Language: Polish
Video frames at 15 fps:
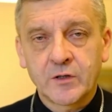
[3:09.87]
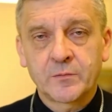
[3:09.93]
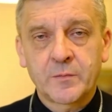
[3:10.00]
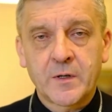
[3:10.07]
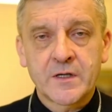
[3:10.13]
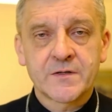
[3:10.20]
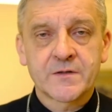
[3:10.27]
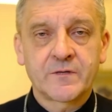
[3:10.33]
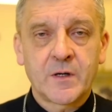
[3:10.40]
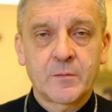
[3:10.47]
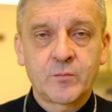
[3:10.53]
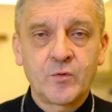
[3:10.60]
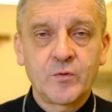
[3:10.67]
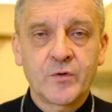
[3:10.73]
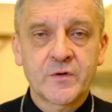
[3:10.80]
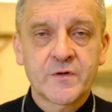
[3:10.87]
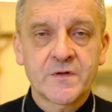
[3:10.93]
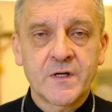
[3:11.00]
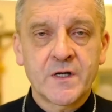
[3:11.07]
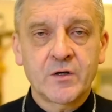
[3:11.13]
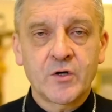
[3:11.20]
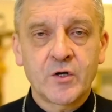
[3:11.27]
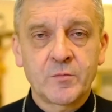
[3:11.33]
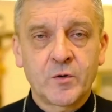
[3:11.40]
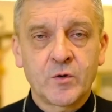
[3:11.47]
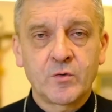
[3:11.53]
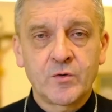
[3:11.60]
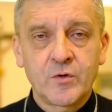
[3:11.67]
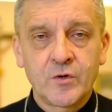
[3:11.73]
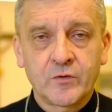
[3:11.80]
państwa północnego i
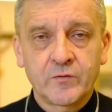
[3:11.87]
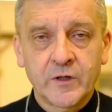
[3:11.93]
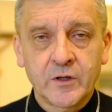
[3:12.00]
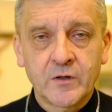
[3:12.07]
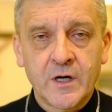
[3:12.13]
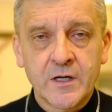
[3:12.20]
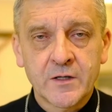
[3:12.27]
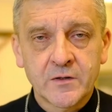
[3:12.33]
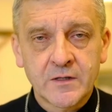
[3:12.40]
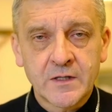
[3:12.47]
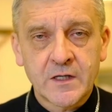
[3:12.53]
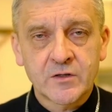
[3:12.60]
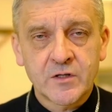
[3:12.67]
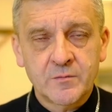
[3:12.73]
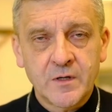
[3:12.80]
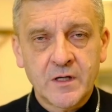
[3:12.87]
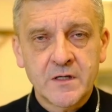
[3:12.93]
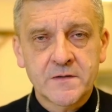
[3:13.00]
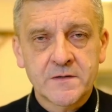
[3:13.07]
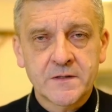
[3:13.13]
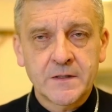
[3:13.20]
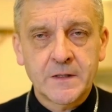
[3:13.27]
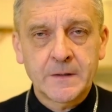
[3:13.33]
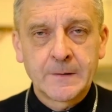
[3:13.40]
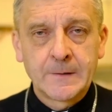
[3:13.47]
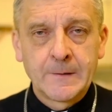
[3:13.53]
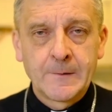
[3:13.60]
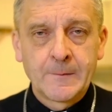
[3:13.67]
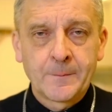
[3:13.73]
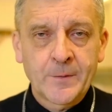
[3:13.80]
południowego, ale to także miejsce,
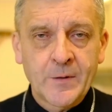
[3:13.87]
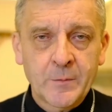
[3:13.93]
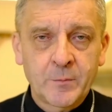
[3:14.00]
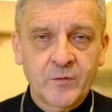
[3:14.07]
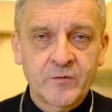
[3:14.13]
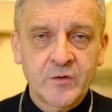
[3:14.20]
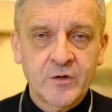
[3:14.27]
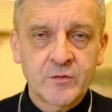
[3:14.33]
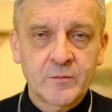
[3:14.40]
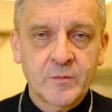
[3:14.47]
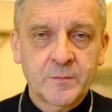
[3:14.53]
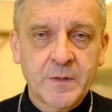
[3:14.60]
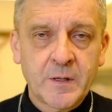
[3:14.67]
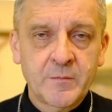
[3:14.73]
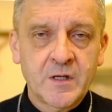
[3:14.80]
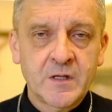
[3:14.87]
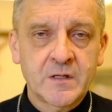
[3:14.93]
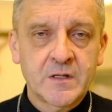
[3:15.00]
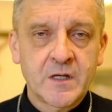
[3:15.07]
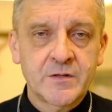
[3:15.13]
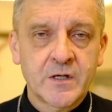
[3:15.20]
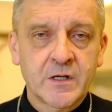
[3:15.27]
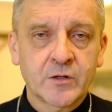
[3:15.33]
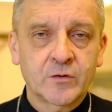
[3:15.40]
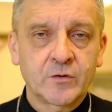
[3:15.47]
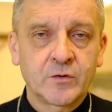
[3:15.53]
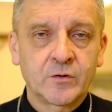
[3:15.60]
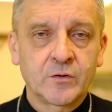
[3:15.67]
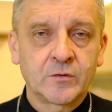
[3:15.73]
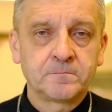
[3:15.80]
które powinniśmy pamiętać
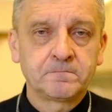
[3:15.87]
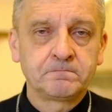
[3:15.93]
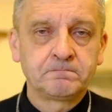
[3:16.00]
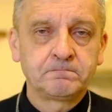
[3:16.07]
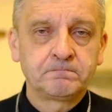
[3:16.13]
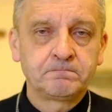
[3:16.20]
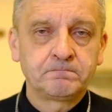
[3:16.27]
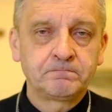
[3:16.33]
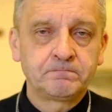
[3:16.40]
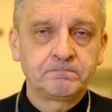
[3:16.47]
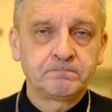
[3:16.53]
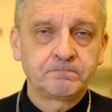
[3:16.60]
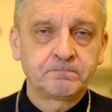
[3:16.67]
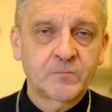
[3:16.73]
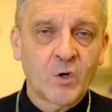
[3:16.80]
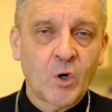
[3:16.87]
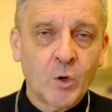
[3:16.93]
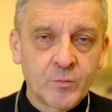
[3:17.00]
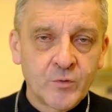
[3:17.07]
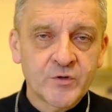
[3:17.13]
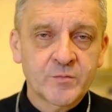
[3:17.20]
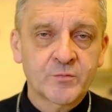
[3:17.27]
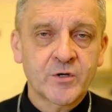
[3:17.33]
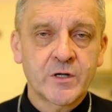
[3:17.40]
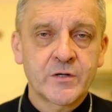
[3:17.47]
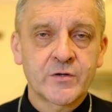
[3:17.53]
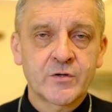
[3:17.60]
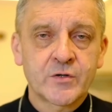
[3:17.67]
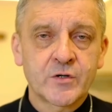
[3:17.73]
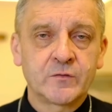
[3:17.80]
jako mm, obóz
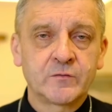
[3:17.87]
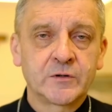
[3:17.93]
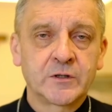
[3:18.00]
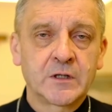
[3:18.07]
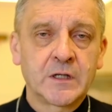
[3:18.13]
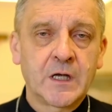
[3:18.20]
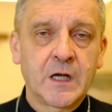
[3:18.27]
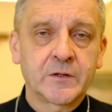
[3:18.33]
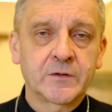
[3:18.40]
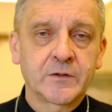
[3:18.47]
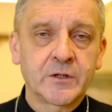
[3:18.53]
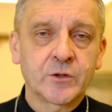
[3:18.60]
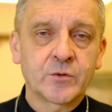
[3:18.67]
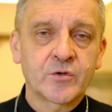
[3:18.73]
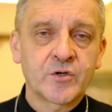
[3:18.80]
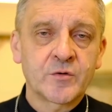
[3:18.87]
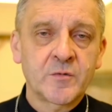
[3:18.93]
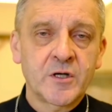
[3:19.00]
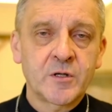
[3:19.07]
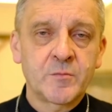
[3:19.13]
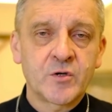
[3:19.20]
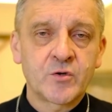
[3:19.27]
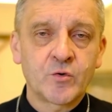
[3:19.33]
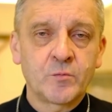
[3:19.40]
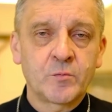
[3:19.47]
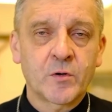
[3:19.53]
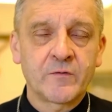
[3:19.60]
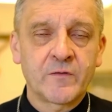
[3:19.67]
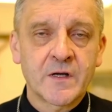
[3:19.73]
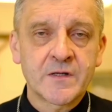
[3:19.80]
przejściowy dla tych, którzy mieli być
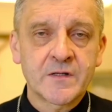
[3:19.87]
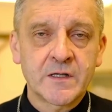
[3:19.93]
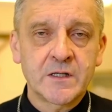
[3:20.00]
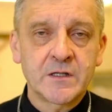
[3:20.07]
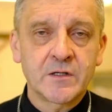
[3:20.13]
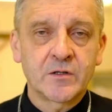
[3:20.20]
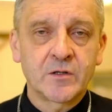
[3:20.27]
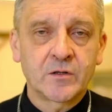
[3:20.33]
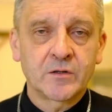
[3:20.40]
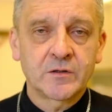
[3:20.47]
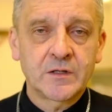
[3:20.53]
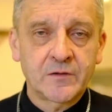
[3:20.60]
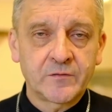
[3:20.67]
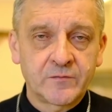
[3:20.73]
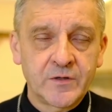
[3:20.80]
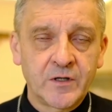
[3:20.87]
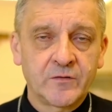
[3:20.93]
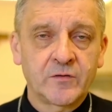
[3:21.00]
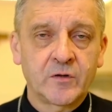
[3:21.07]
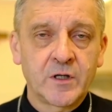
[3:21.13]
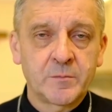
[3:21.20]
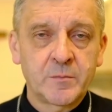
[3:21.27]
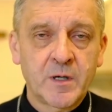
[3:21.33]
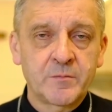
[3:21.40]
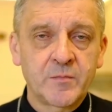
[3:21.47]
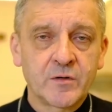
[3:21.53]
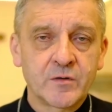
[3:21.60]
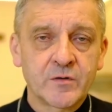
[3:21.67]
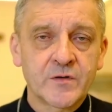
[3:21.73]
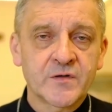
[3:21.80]
uprowadzeni do, na, w niewolę
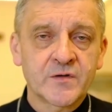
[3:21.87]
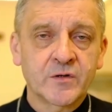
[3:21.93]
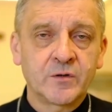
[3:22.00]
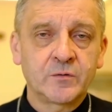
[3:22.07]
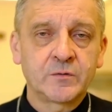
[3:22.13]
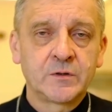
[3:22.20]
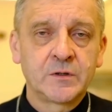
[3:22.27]
babilońską.